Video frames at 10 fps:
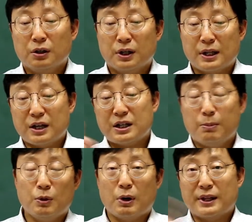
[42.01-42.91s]
그러니까 다시
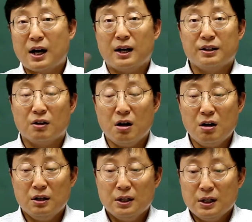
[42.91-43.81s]
한번 왔다 가는
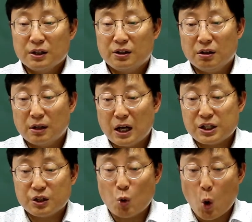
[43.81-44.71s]
거
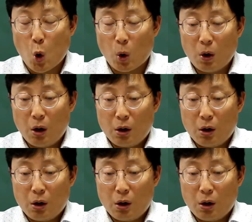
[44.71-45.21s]
기억하시고,